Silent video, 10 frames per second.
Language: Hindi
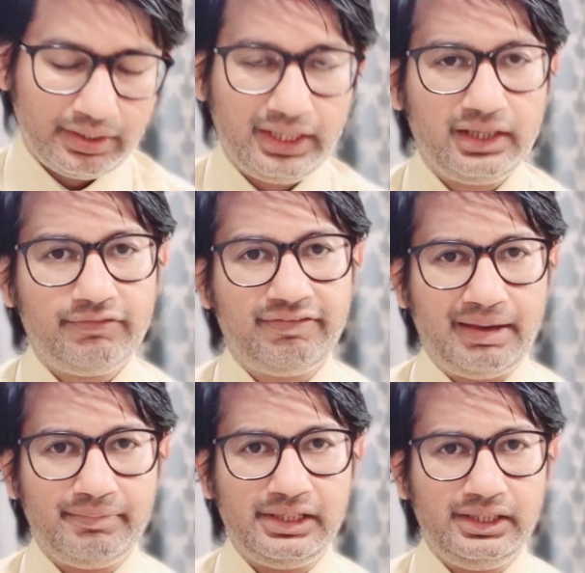एक
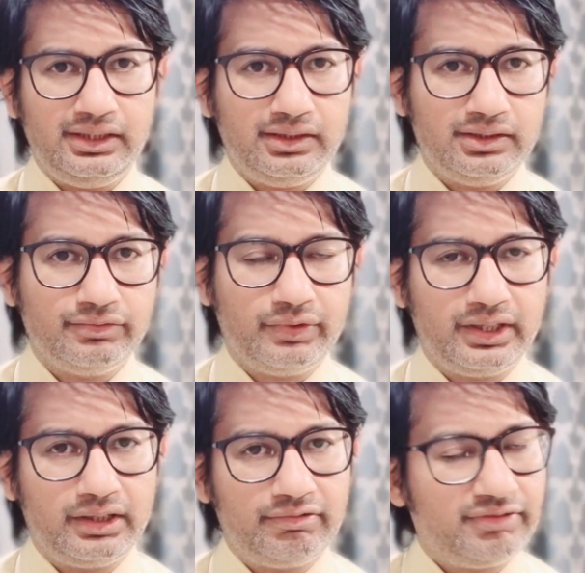फैमिली
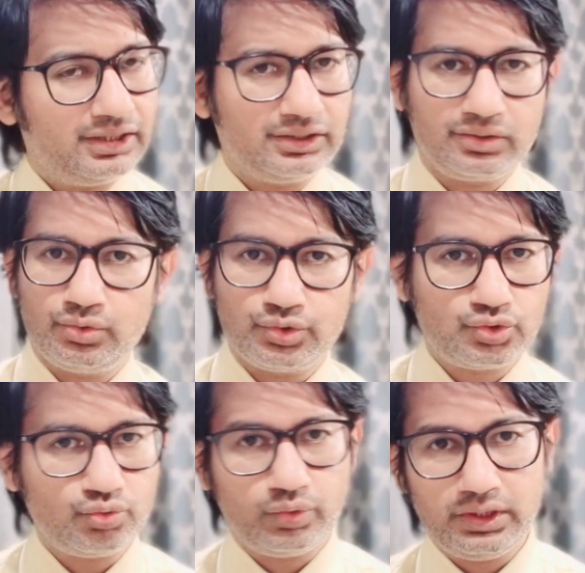वेयर फादर
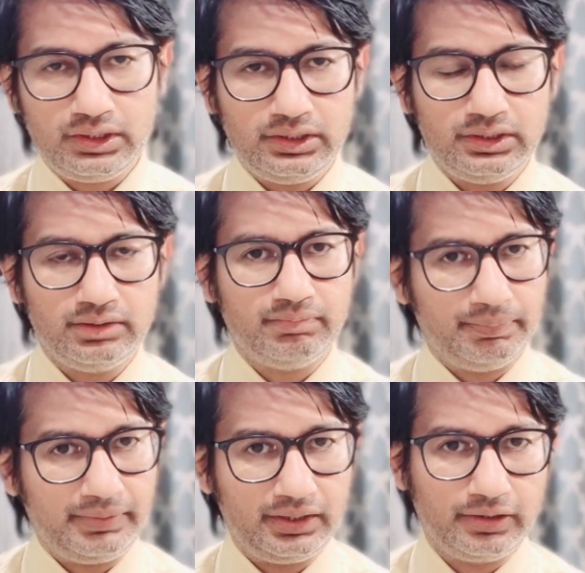गोज़ टू वर्क
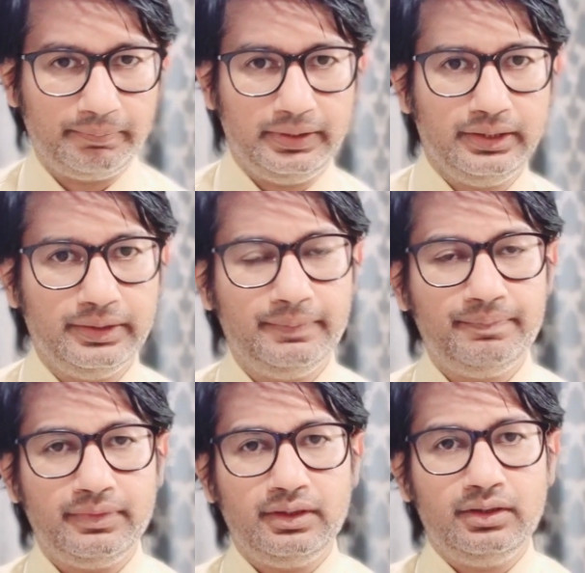मम्मी घर पे हैं
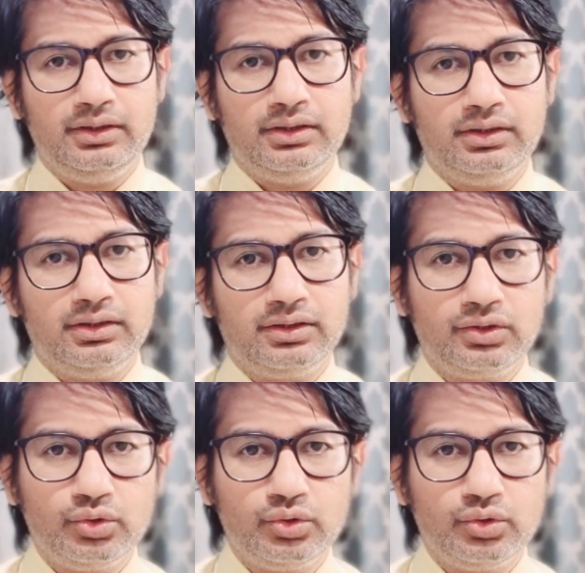uh,